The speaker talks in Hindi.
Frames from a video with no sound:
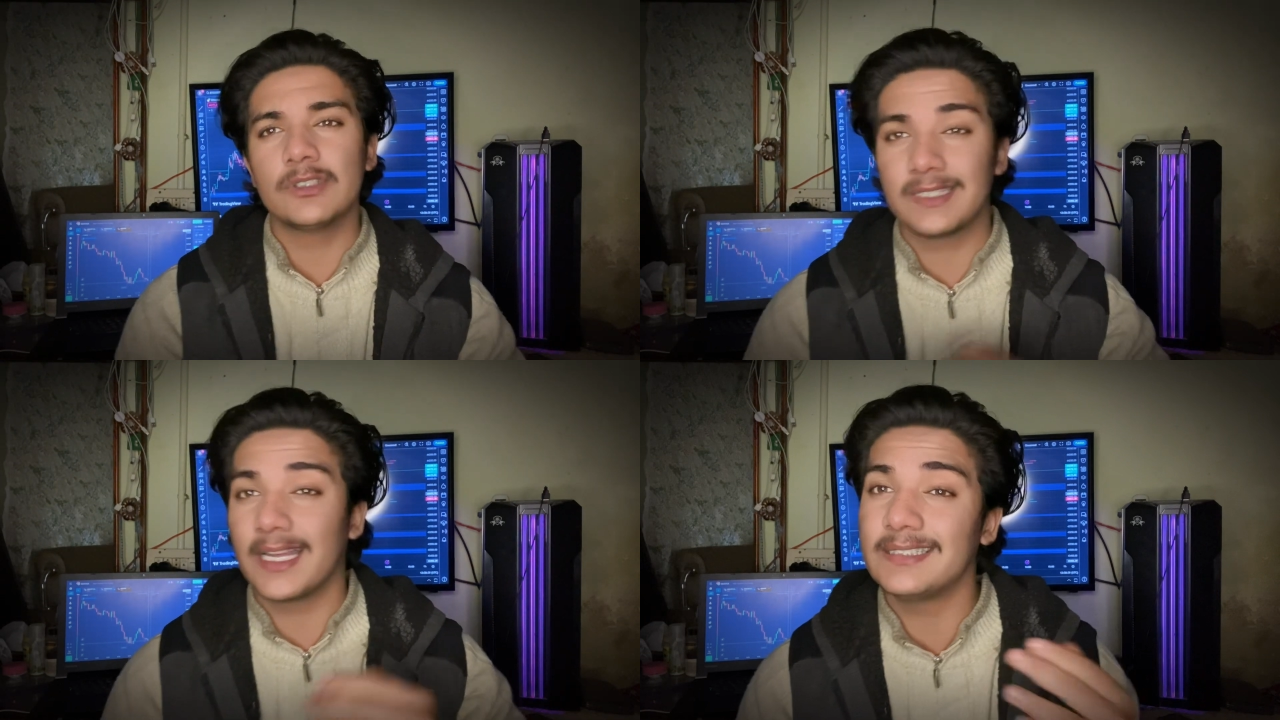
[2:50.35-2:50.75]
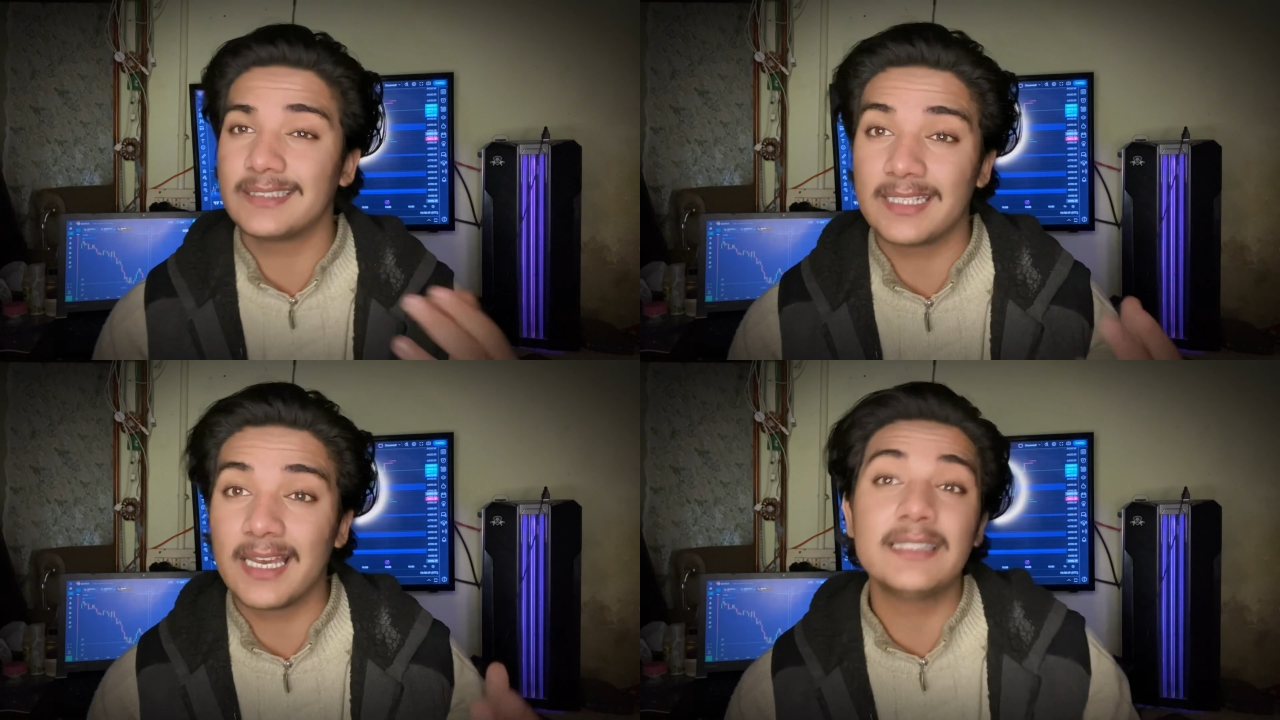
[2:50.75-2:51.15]
सताईस
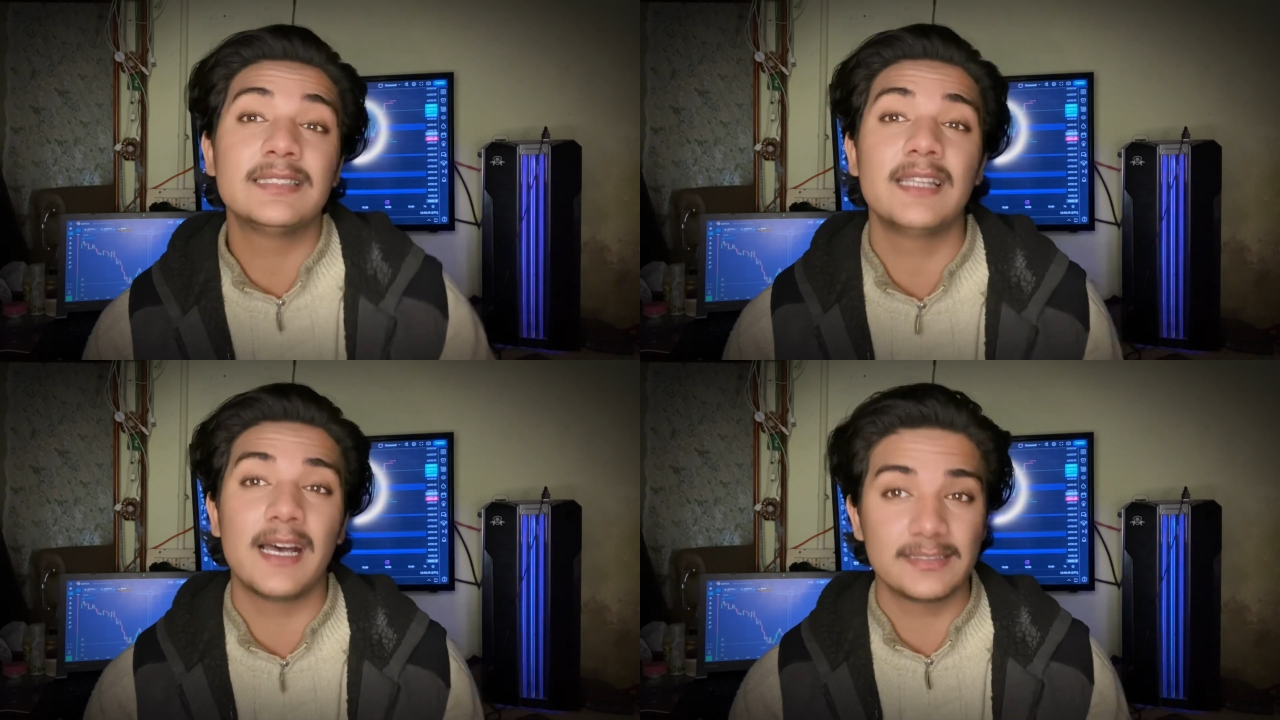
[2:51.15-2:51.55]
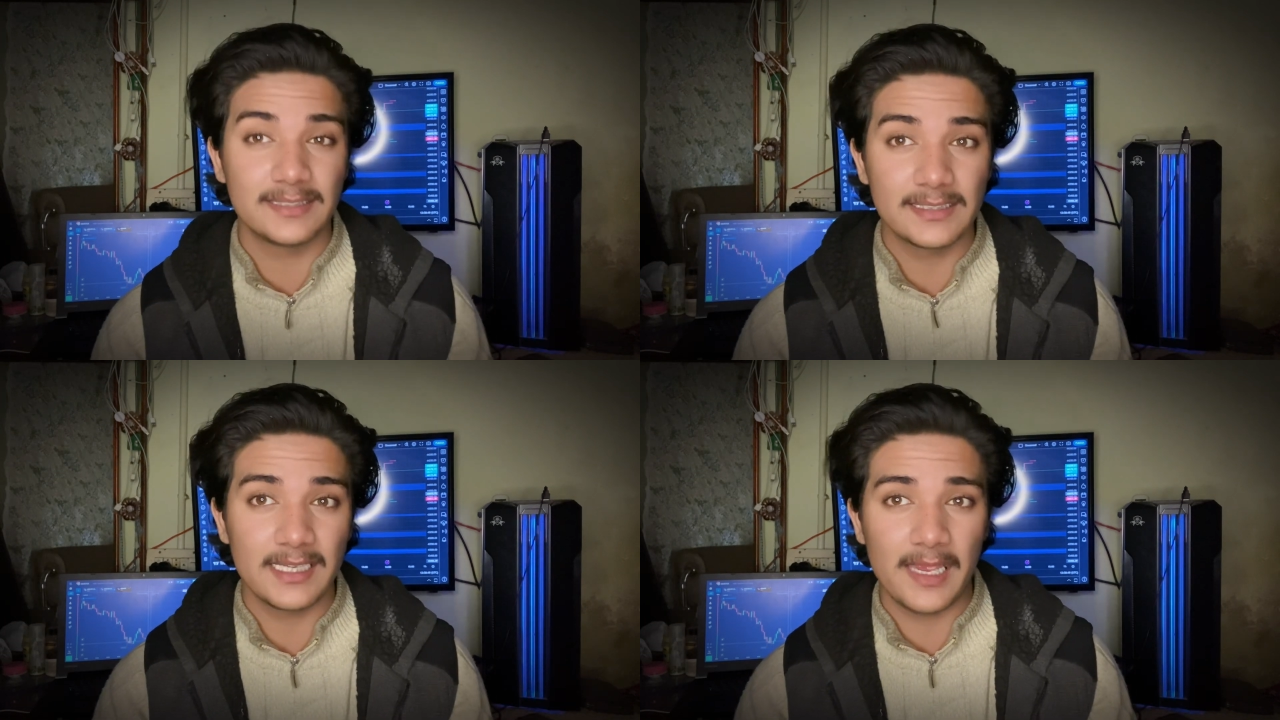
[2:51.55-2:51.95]
अट्ठाईस हज़ार
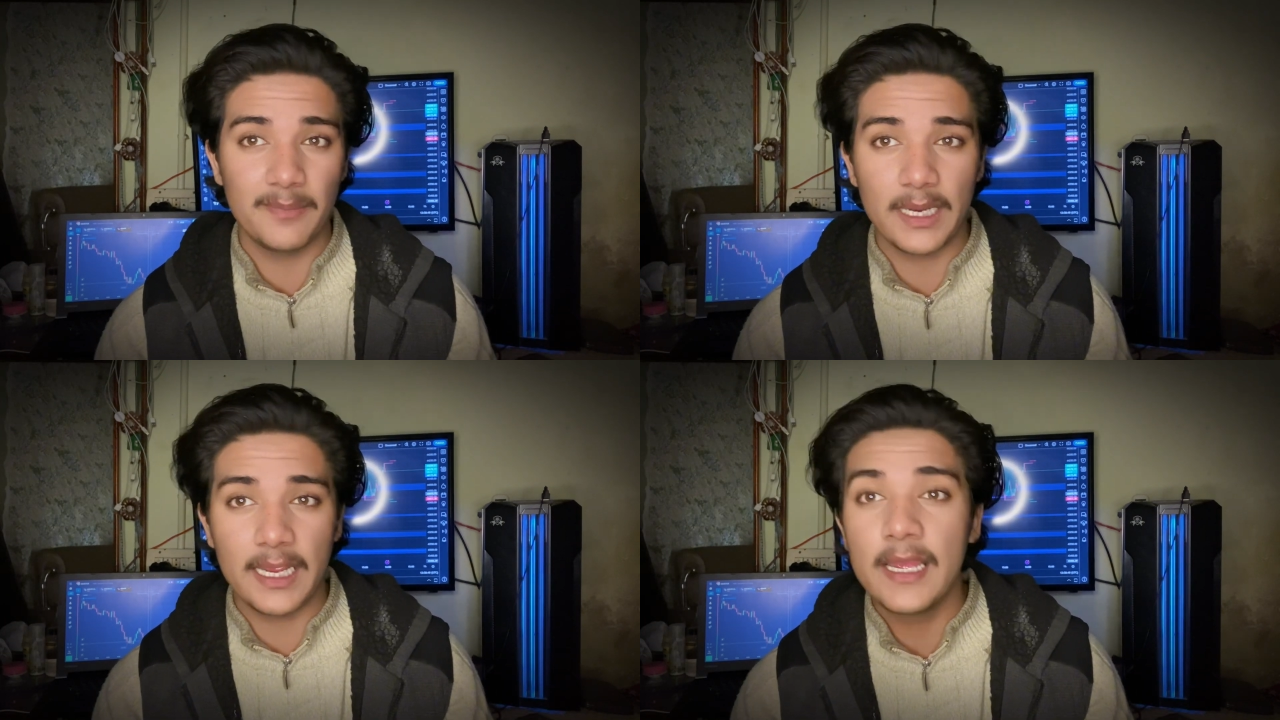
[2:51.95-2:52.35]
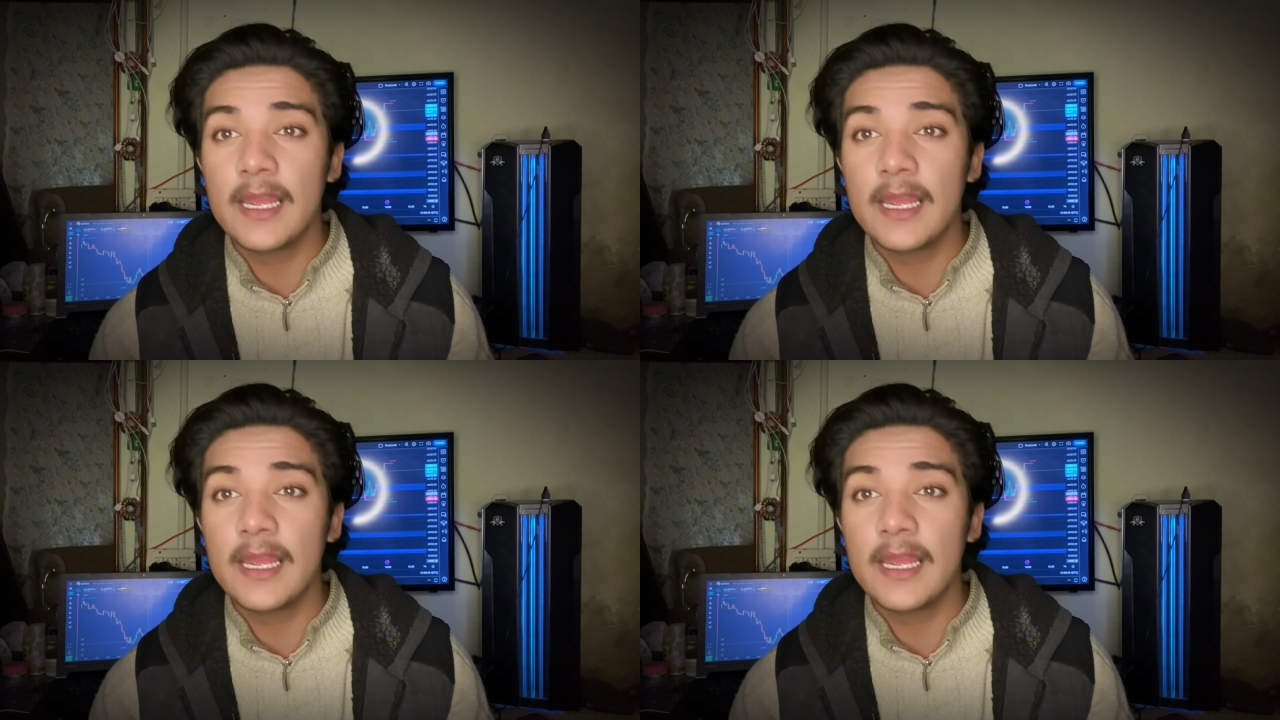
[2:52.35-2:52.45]
सब्सक्राइबर हैं